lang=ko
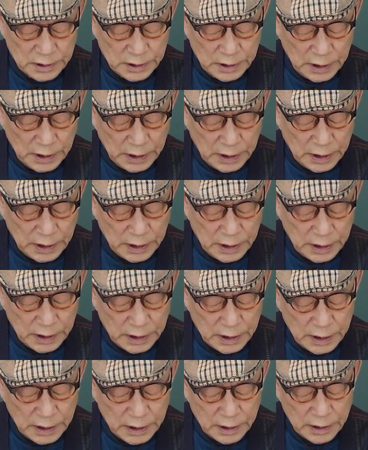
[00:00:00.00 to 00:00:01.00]

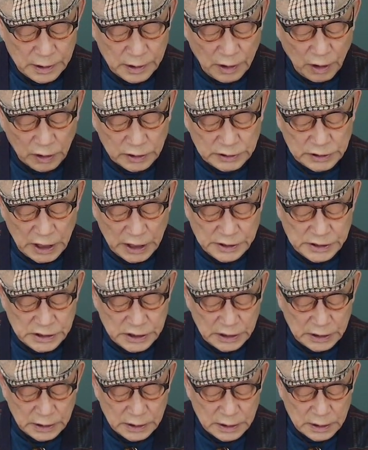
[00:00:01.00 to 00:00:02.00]
에,
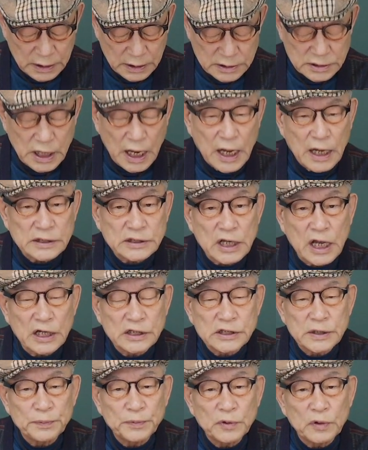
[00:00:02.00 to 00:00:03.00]
넉자씩 4, 4,
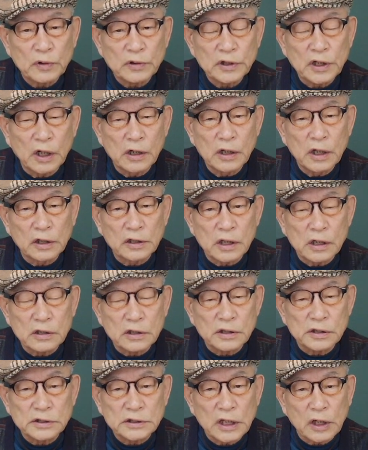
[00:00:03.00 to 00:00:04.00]
16,
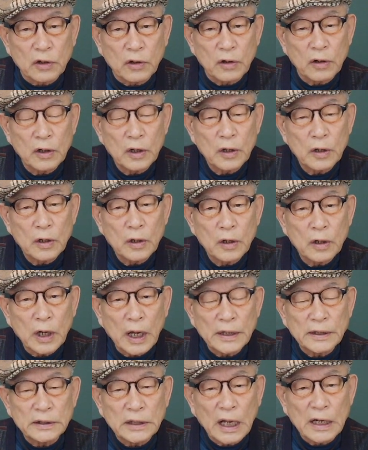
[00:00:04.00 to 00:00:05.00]
18글자로
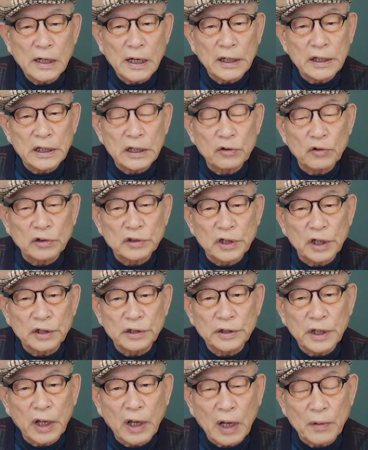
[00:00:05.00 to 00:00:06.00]
한 단락이
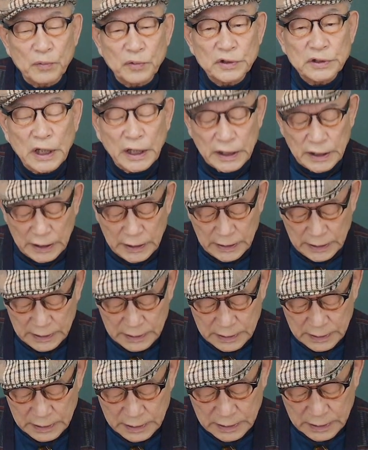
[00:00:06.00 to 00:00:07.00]
이루어졌는데 한 문장이
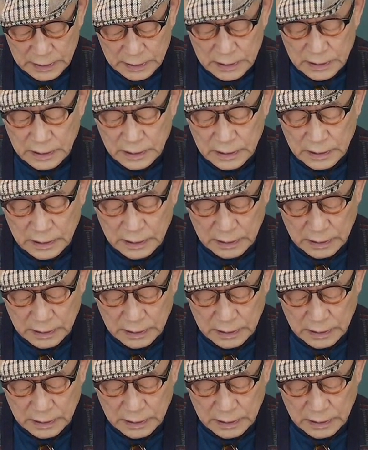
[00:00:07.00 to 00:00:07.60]
16개